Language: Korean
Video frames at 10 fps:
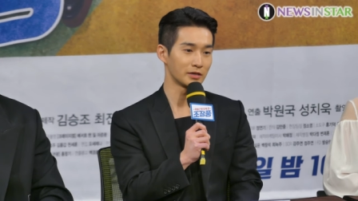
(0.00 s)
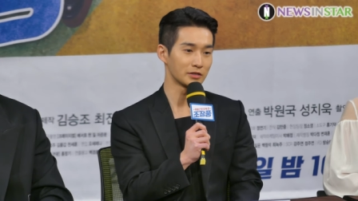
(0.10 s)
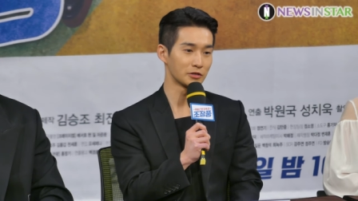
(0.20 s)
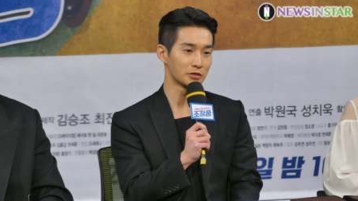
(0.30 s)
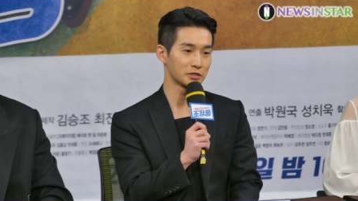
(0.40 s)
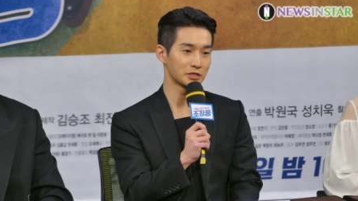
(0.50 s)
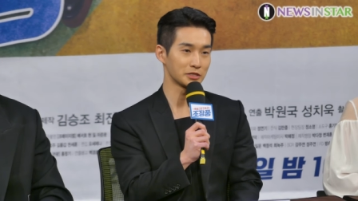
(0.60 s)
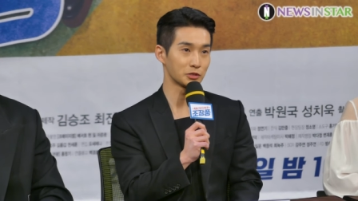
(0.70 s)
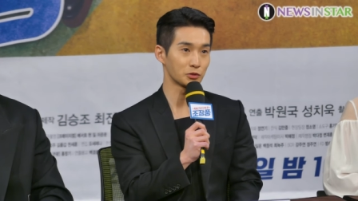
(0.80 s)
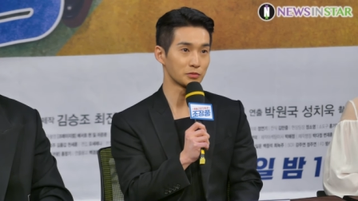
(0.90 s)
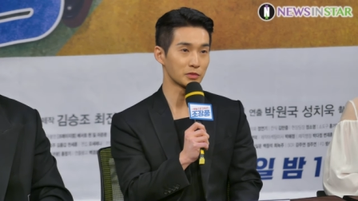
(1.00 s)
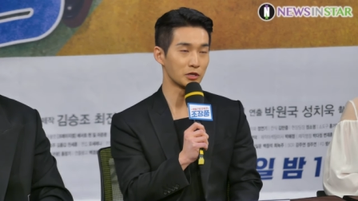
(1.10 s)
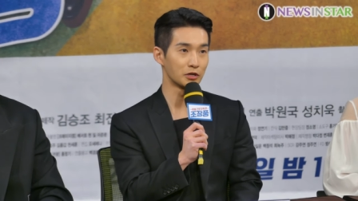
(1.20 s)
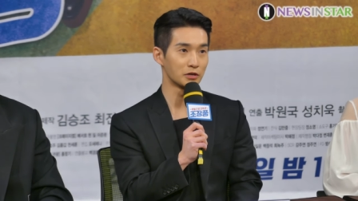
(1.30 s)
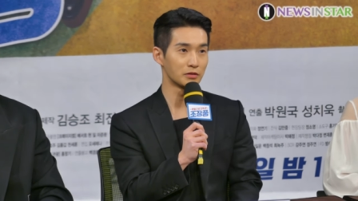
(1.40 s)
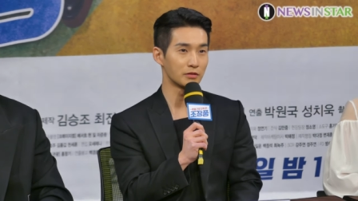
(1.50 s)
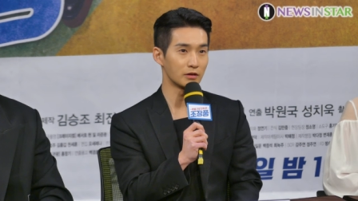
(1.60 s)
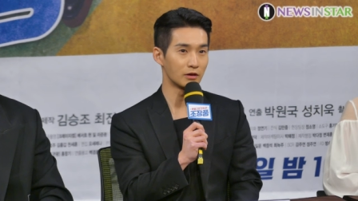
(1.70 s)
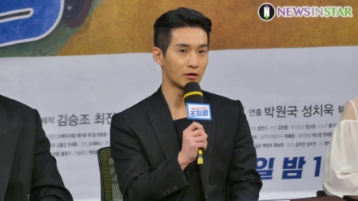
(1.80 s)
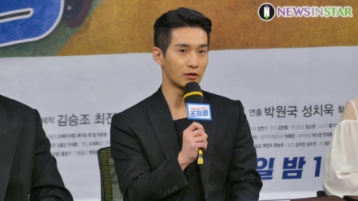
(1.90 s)
그것이 조금 더
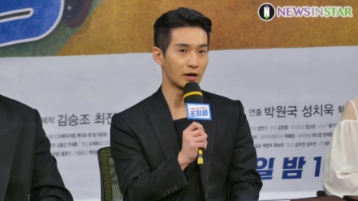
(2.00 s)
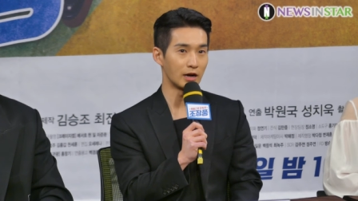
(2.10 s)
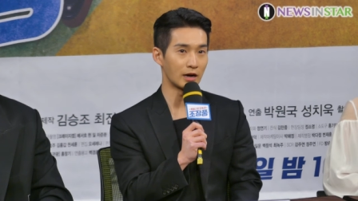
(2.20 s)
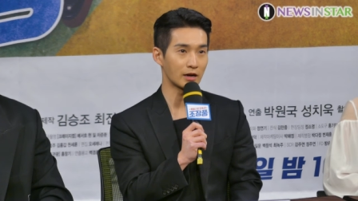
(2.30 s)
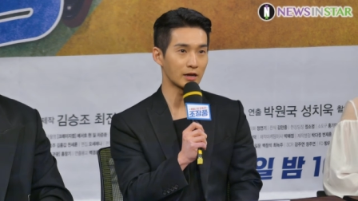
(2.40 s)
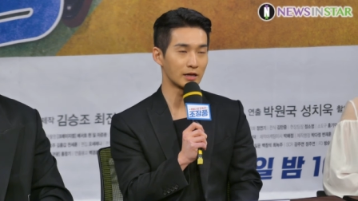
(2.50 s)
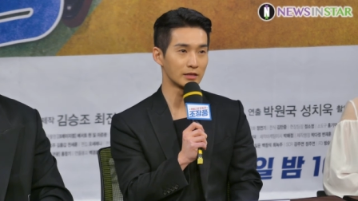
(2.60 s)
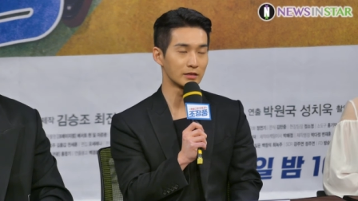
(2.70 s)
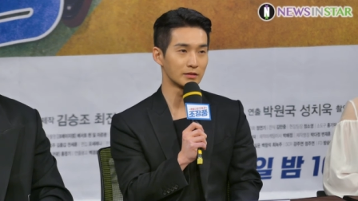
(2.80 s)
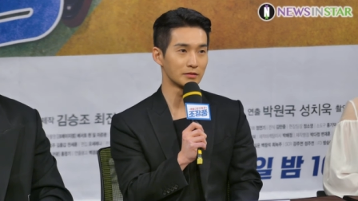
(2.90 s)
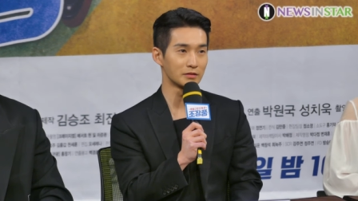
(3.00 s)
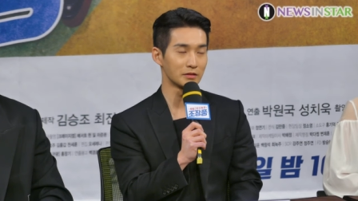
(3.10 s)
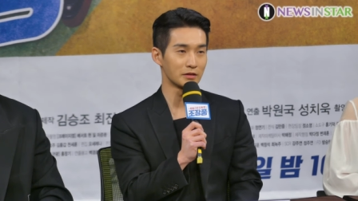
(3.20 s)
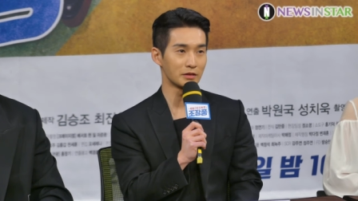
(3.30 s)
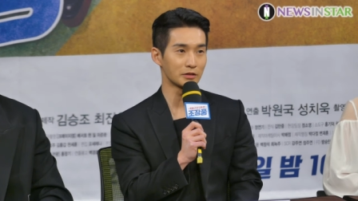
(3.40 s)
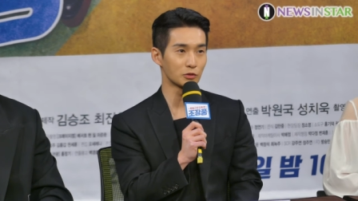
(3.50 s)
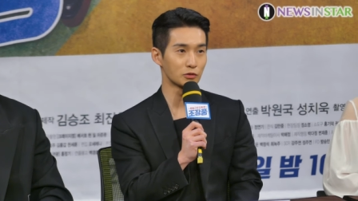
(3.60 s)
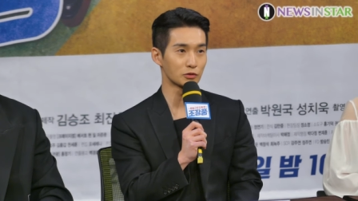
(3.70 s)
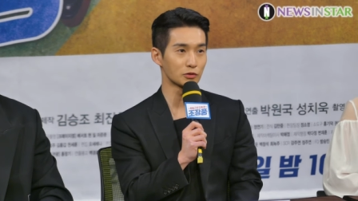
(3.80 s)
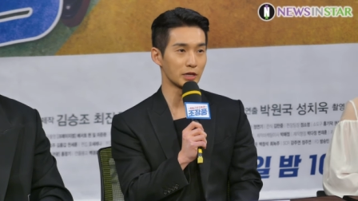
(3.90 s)
어, 악한
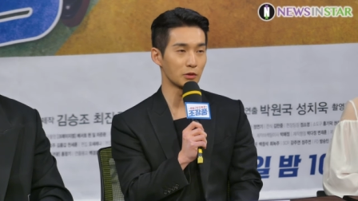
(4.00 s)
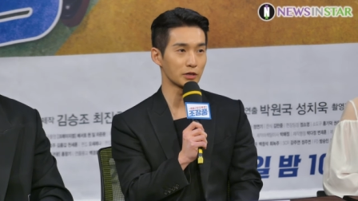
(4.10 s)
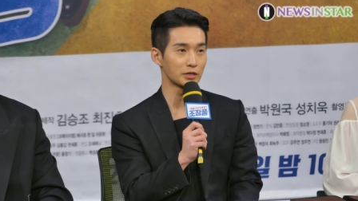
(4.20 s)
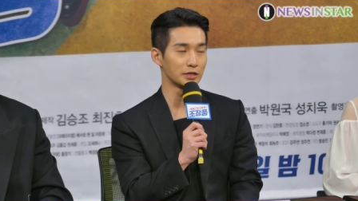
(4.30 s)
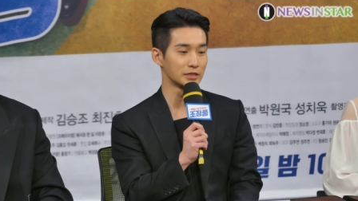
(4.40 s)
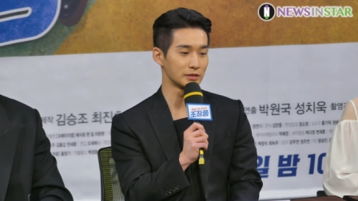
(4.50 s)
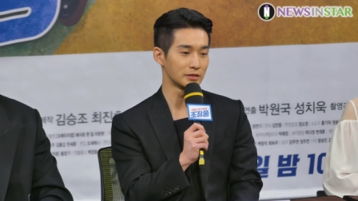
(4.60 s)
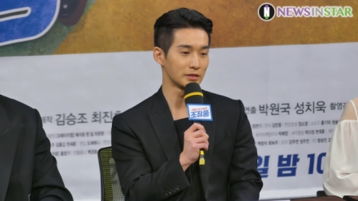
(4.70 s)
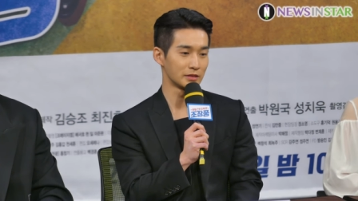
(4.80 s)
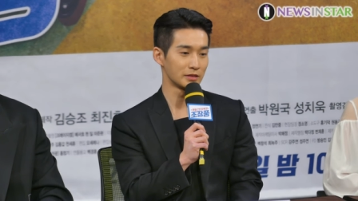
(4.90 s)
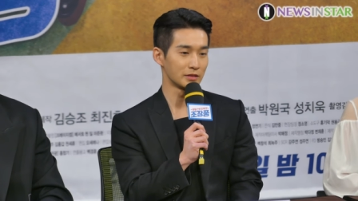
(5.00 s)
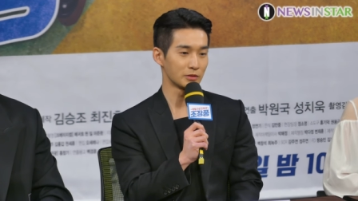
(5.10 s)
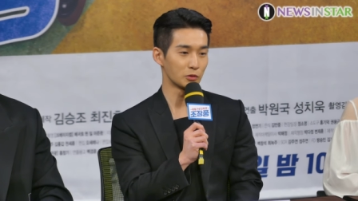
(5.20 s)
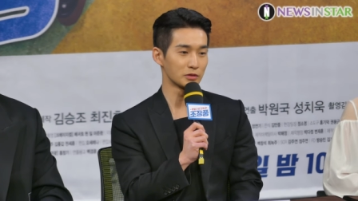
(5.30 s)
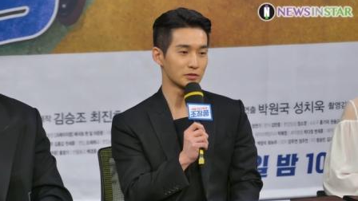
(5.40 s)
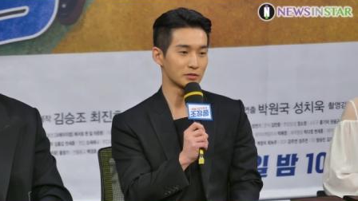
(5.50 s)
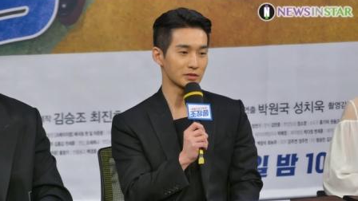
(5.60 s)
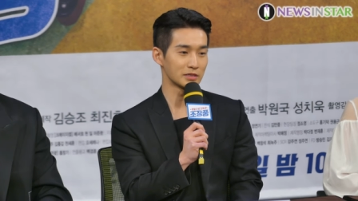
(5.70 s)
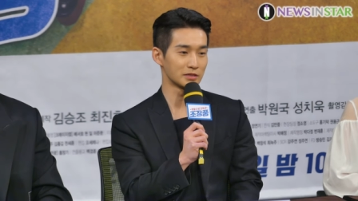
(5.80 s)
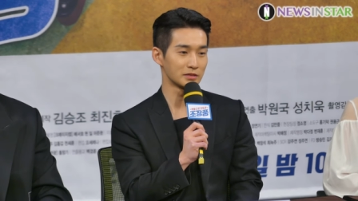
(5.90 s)
행동으로 나오게 되는, 혹은
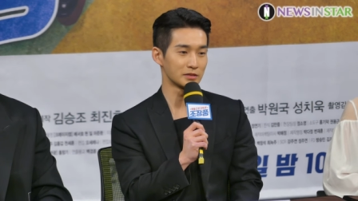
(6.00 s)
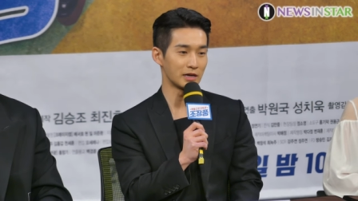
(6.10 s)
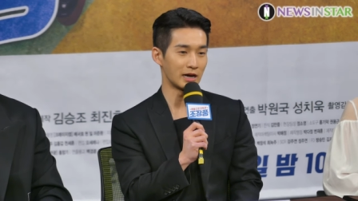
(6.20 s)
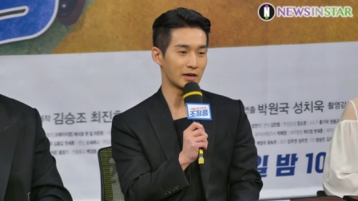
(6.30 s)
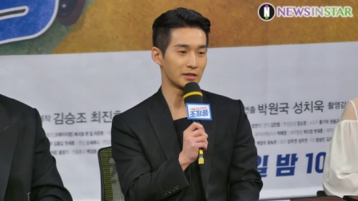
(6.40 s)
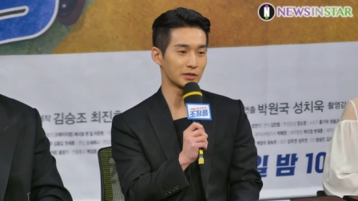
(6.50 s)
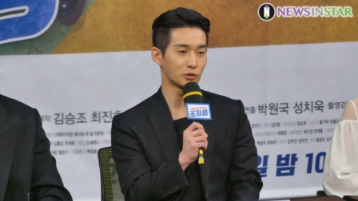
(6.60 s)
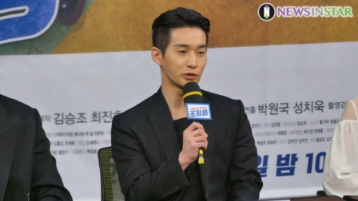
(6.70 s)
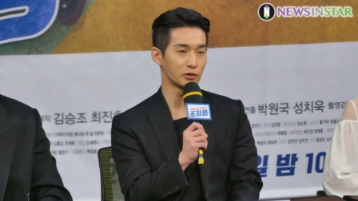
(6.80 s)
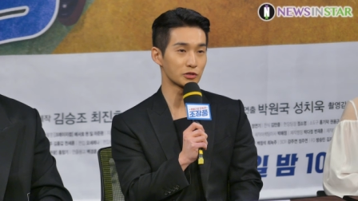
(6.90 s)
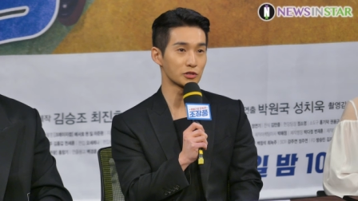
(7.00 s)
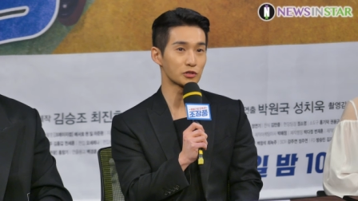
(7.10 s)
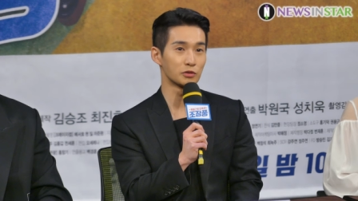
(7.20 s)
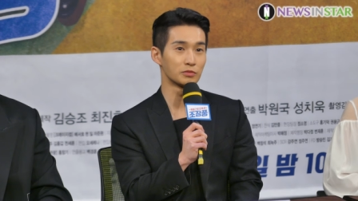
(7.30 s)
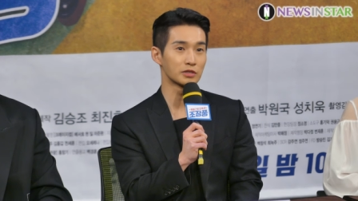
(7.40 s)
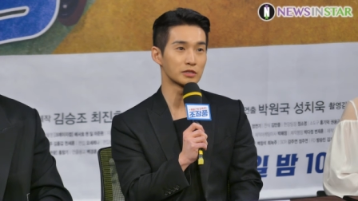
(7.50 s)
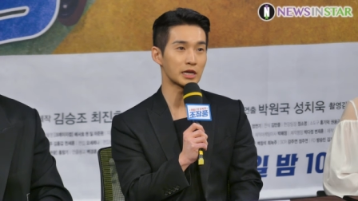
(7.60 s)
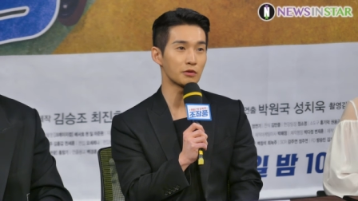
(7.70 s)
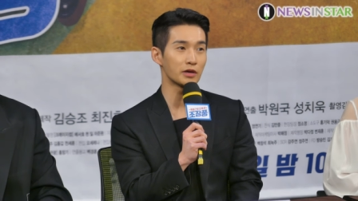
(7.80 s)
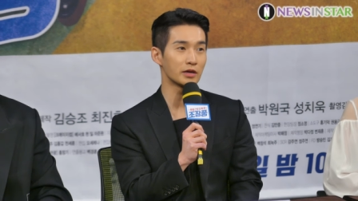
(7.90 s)
그 악한 행동이 어쩔 수 없는 그
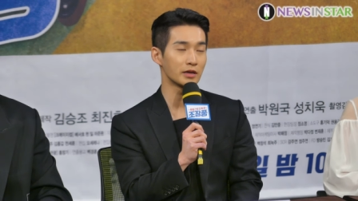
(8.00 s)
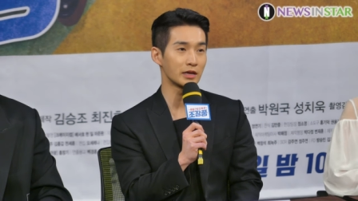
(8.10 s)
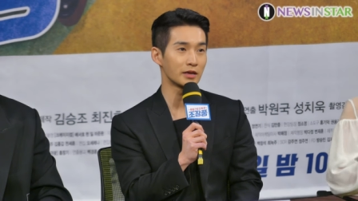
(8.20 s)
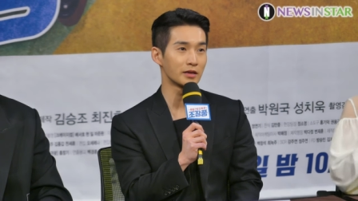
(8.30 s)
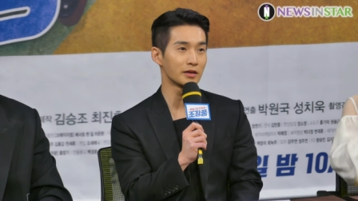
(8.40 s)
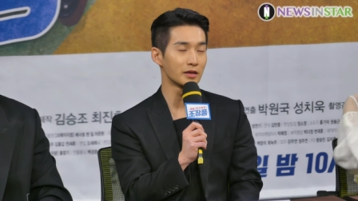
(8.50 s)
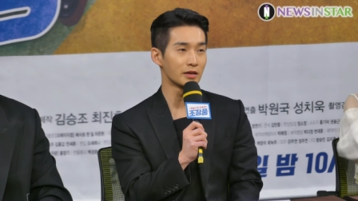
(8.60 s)
사회에